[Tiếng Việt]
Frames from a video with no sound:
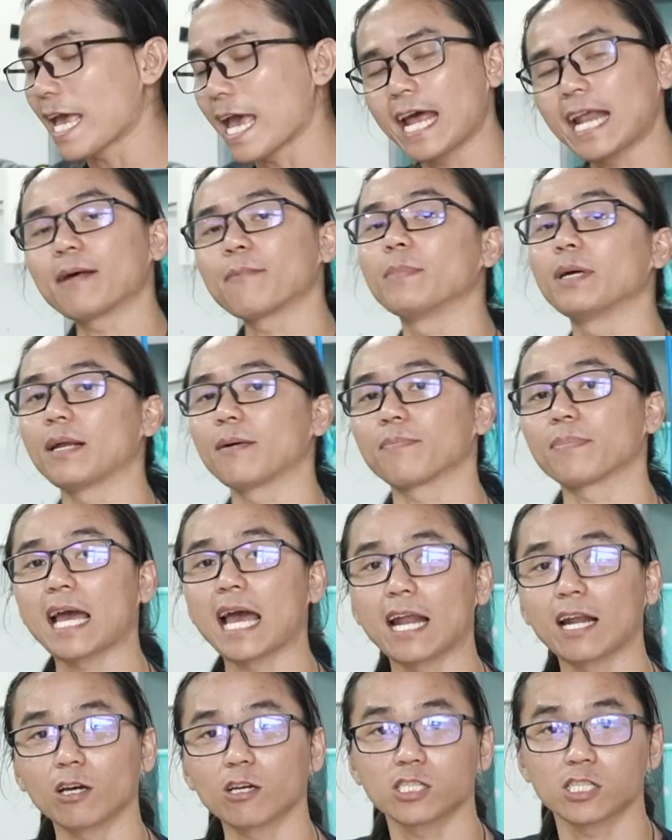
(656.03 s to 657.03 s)
giá năm mươi lăm k
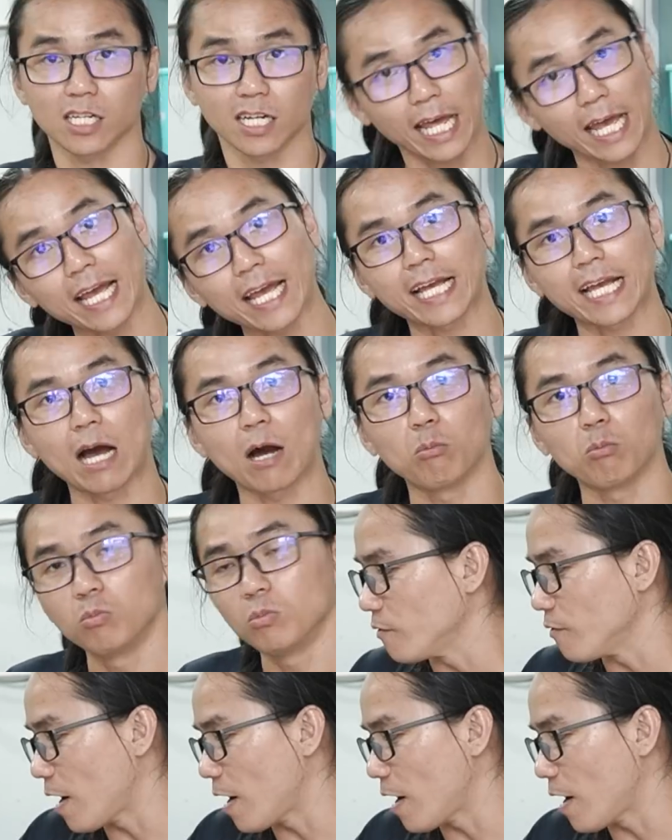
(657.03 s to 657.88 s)
nó có xứng đáng hay không